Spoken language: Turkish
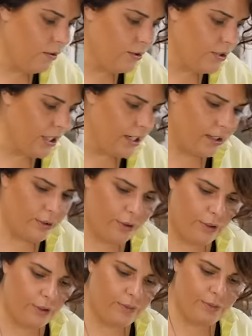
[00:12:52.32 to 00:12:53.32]
ocağa
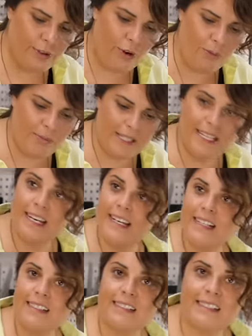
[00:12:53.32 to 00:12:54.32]
koyuyorum. Son bir
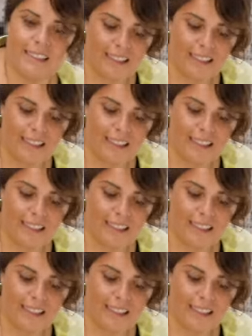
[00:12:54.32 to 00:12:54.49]
kez